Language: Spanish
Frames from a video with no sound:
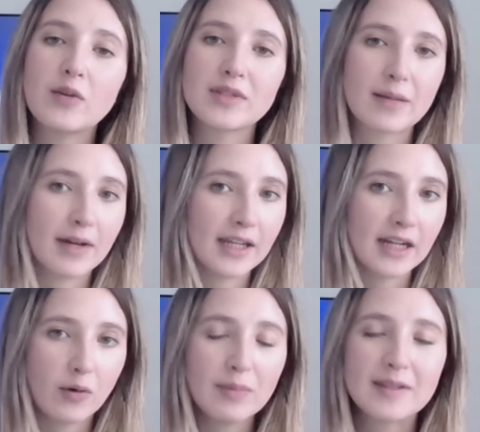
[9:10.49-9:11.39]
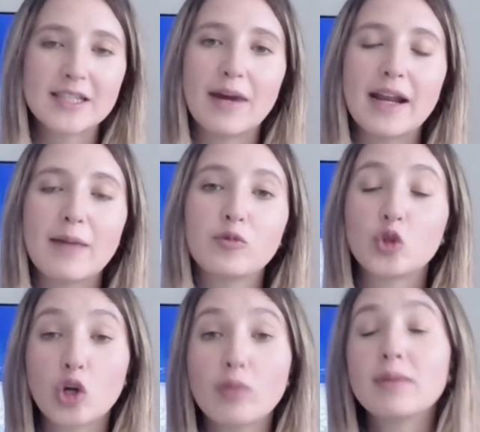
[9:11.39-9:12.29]
en nuestra página web en
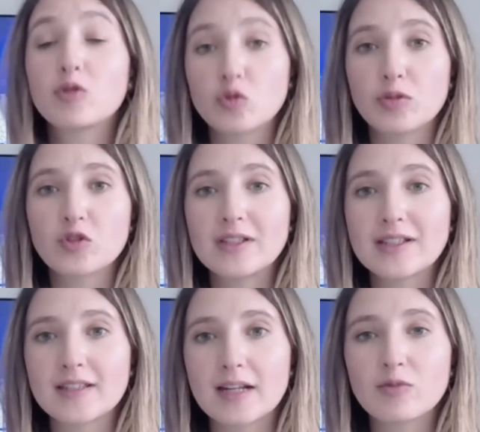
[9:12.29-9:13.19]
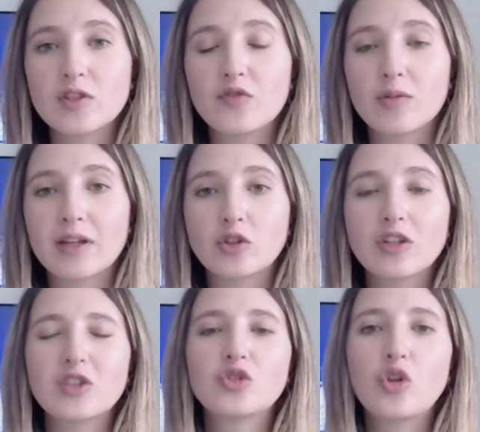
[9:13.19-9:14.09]
semana.com y por supuesto les estaremos
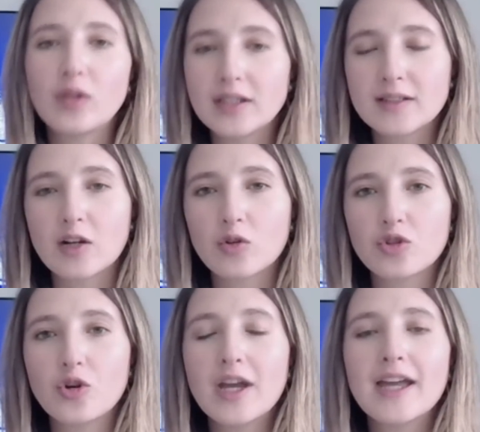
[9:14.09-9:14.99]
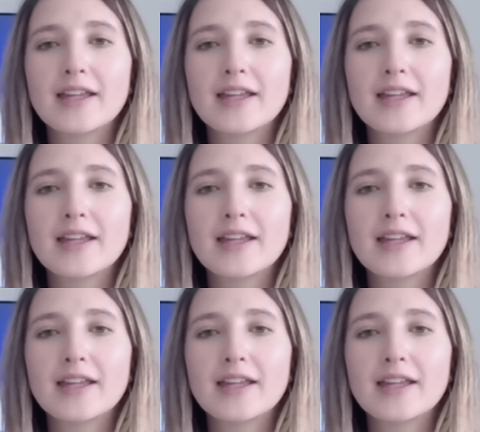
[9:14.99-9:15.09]
informando de todo el desarrollo